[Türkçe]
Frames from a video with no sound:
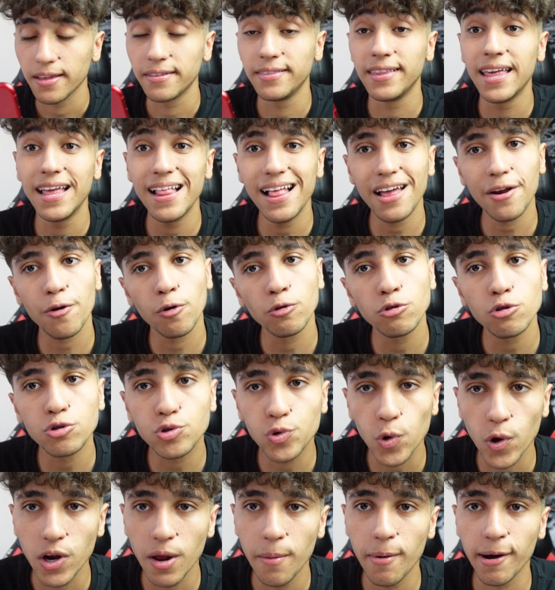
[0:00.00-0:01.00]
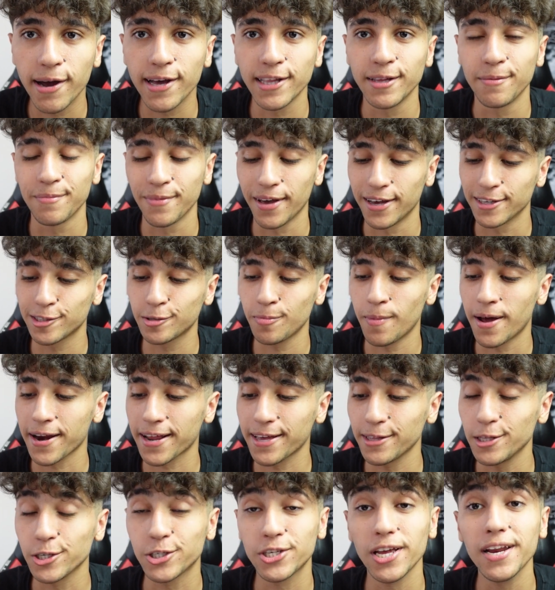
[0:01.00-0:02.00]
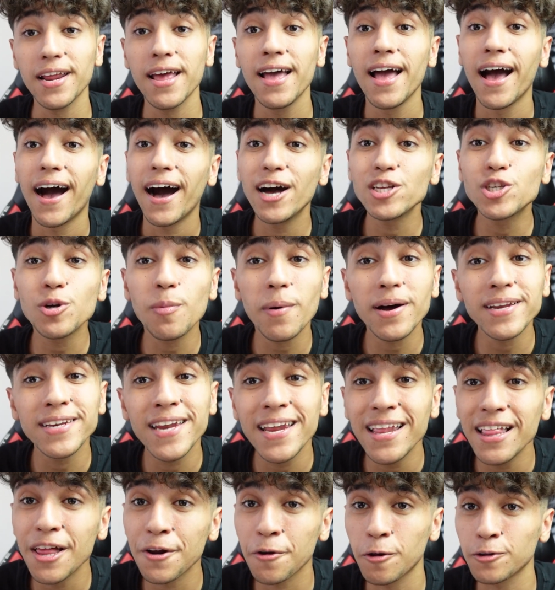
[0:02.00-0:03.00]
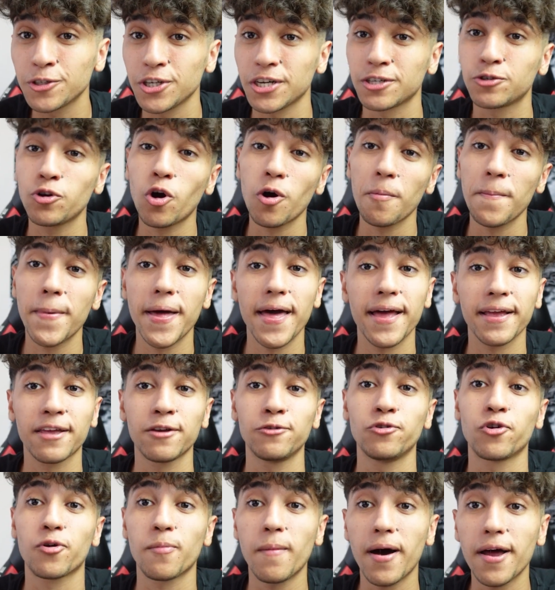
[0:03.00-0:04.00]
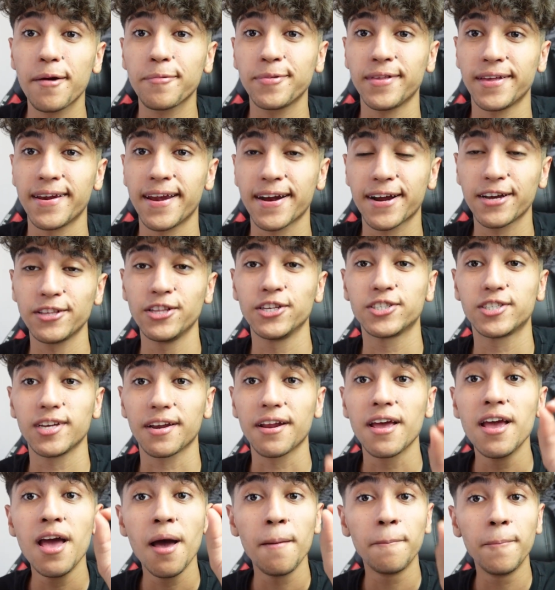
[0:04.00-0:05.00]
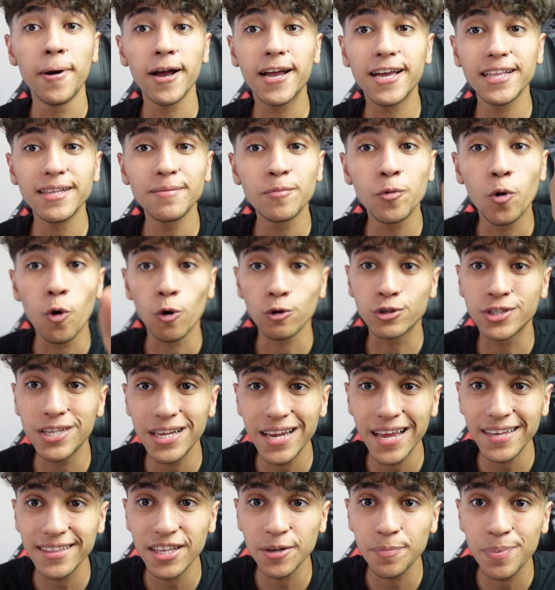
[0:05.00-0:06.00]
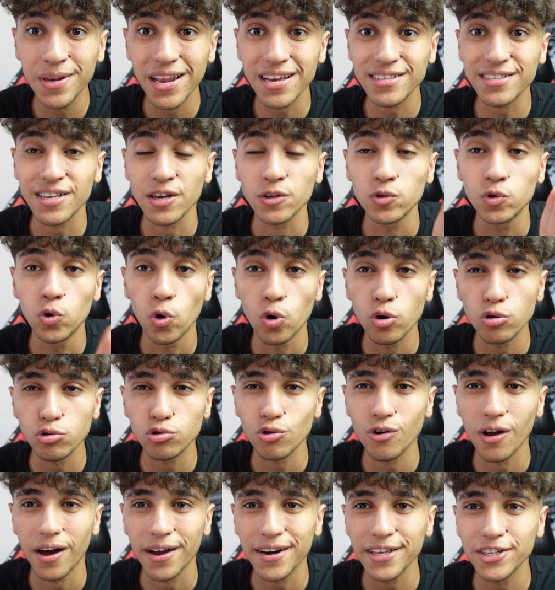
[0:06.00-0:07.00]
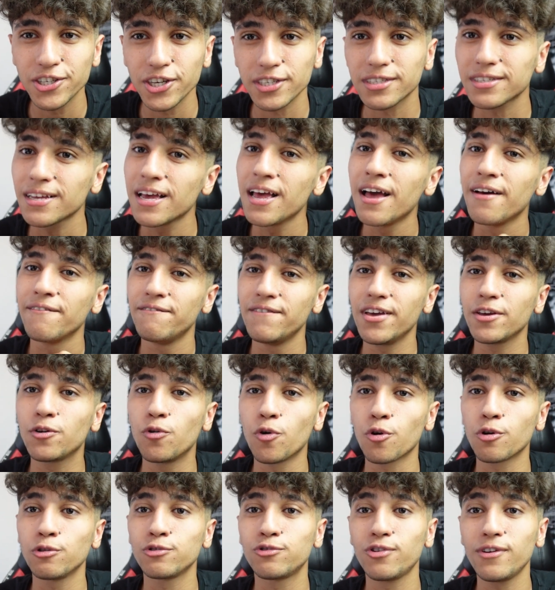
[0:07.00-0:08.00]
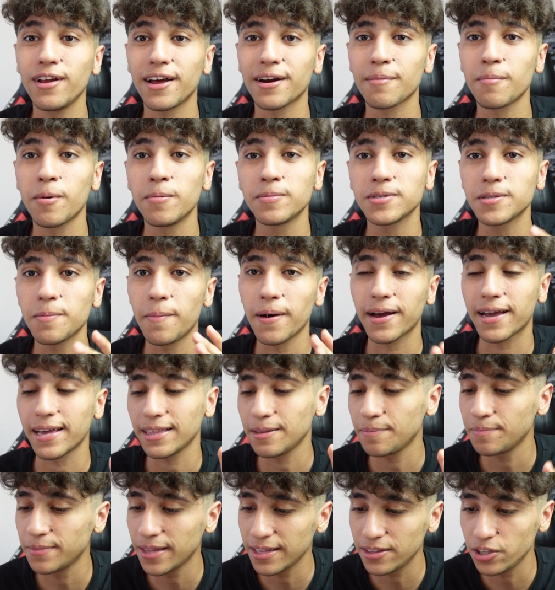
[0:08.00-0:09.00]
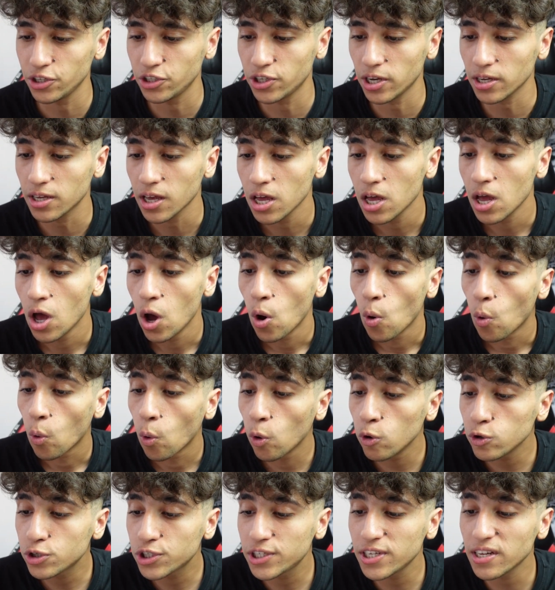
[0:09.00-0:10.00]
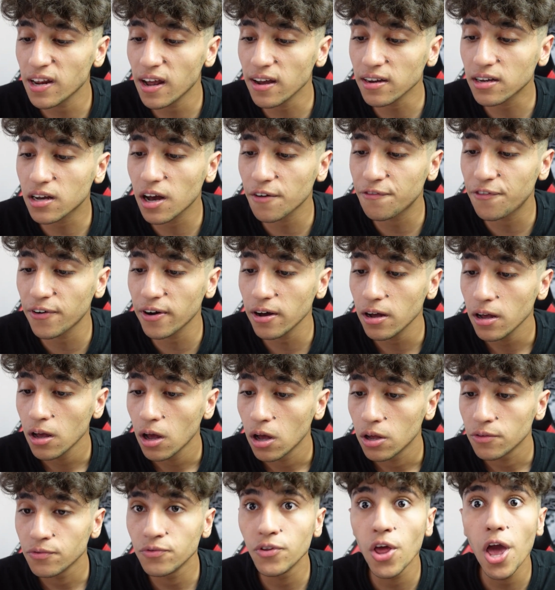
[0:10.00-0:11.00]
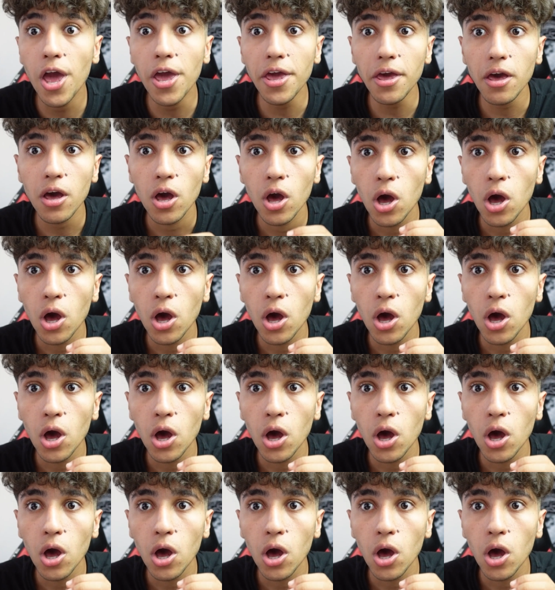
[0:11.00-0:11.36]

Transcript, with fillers: Neler olur söyle bakalım yazdım arkadaşlar. Acaba neler olacak? Çok merak ediyorum harbiden arkadaşlar. Bakalım Godzilla'yı da birazdan görüntülü arayacağız. Ve görüntülü aramamızı bakalım ne diyecek. O siren kafa ne?